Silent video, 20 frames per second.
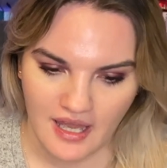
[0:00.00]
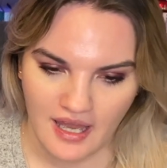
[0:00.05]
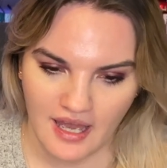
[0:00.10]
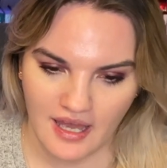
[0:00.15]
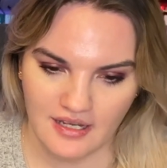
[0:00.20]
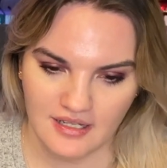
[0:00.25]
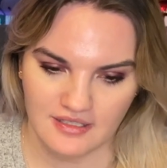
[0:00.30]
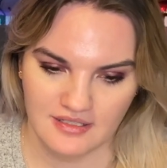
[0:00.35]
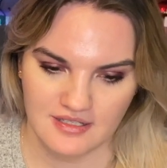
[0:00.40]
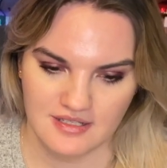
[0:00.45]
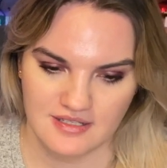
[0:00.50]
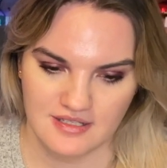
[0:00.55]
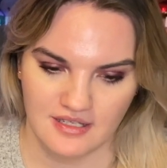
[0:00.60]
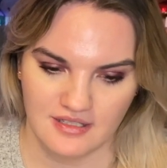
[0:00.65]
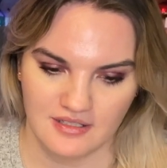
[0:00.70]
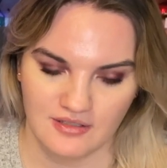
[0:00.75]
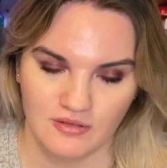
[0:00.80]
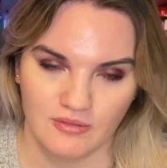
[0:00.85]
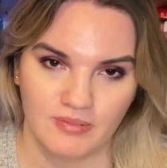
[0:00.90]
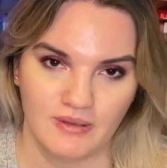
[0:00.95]
ale
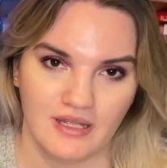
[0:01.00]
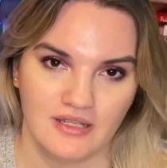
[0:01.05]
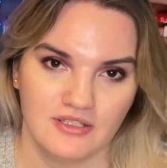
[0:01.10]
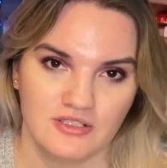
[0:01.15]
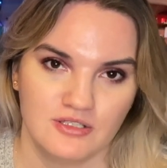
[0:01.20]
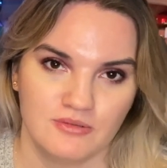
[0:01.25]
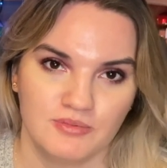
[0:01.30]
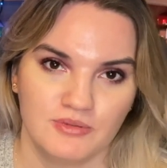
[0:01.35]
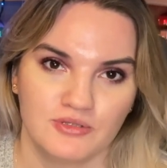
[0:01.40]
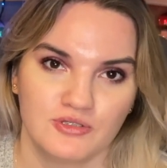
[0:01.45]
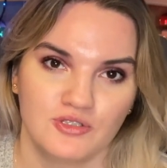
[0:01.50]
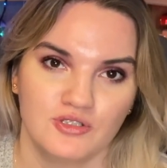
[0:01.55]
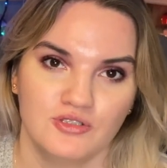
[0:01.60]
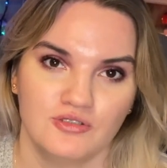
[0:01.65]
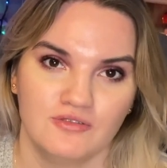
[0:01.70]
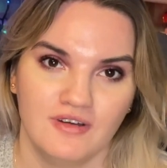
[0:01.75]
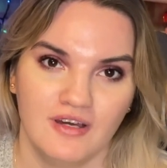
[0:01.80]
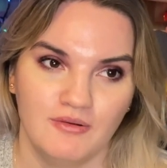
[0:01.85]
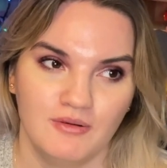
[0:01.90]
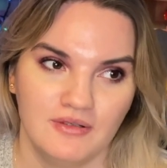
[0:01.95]
niestety no plany się
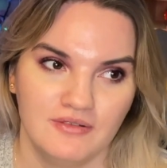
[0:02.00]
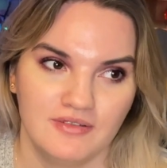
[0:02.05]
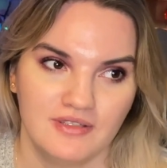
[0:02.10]
pokrzyżowały,